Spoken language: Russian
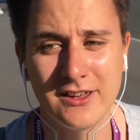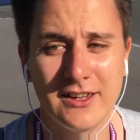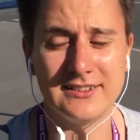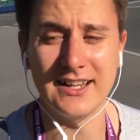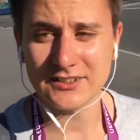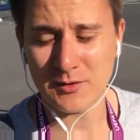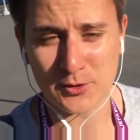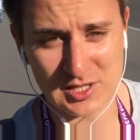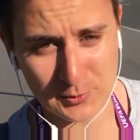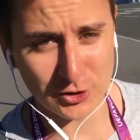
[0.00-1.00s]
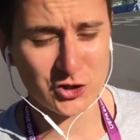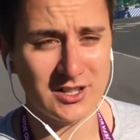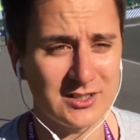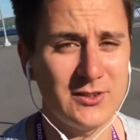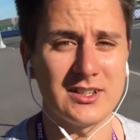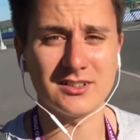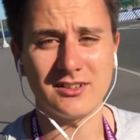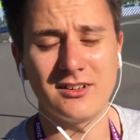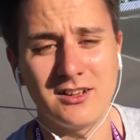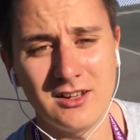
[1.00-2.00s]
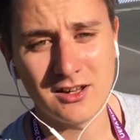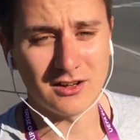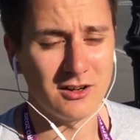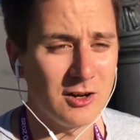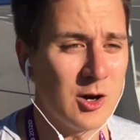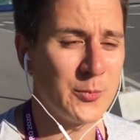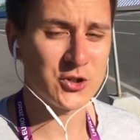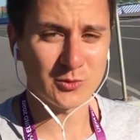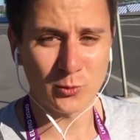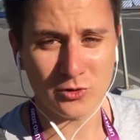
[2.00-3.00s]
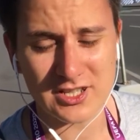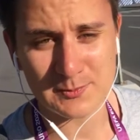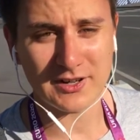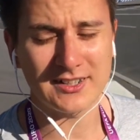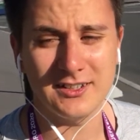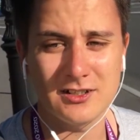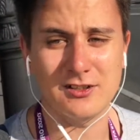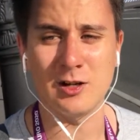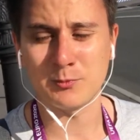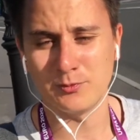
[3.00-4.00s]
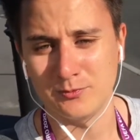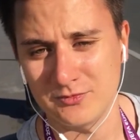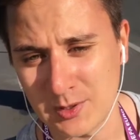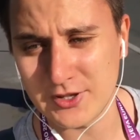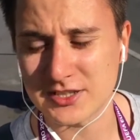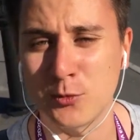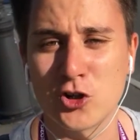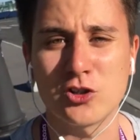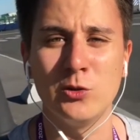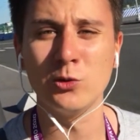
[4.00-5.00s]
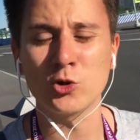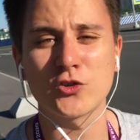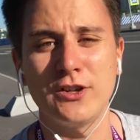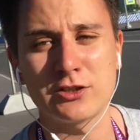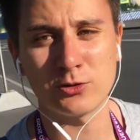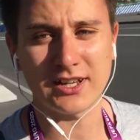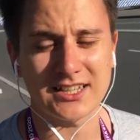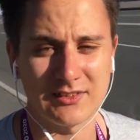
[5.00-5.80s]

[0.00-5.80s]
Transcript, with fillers: И на этот вопрос я получил ответ. А, почему не смогли э, добиться больше, лучшего результата?